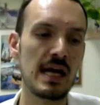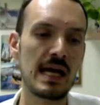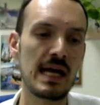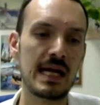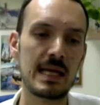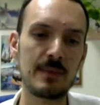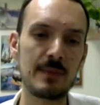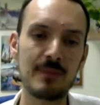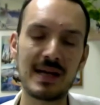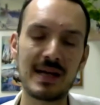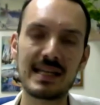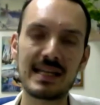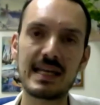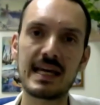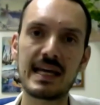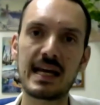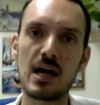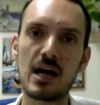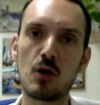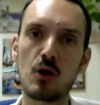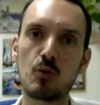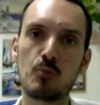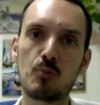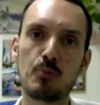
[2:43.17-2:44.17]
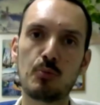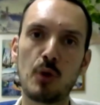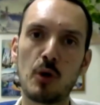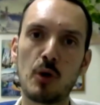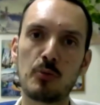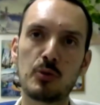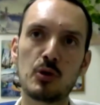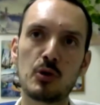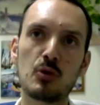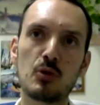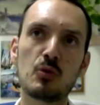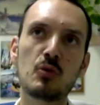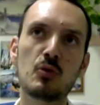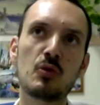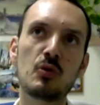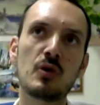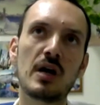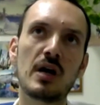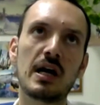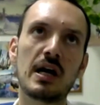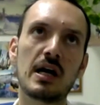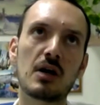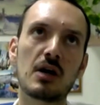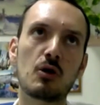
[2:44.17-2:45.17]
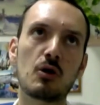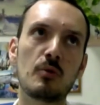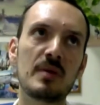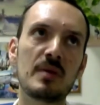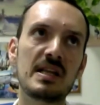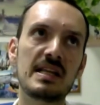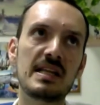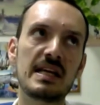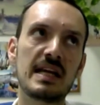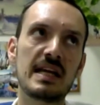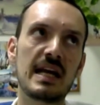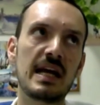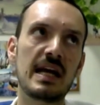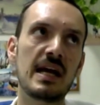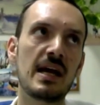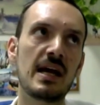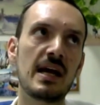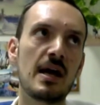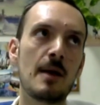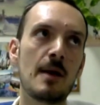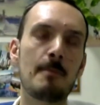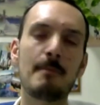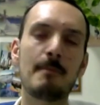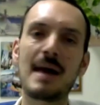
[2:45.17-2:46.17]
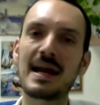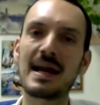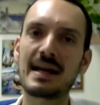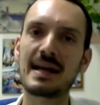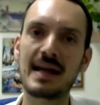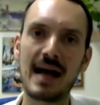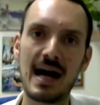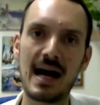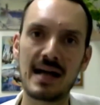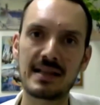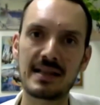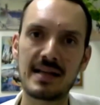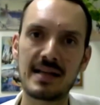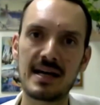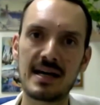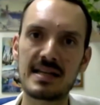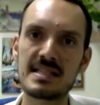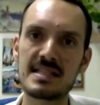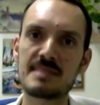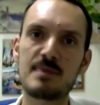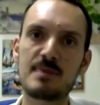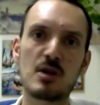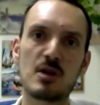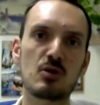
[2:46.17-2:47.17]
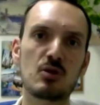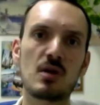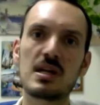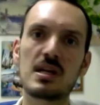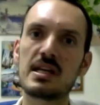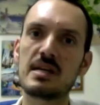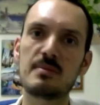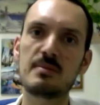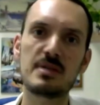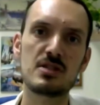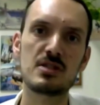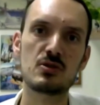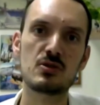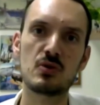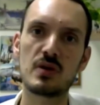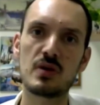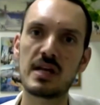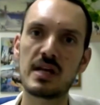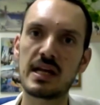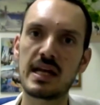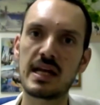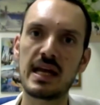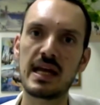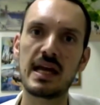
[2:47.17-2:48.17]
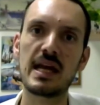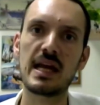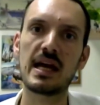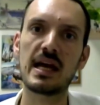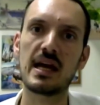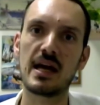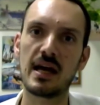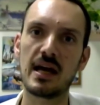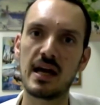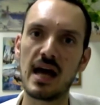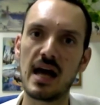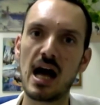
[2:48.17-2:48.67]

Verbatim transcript: in maniera un po' più, eh, come dire, marcata rispetto all'inibizione che eh,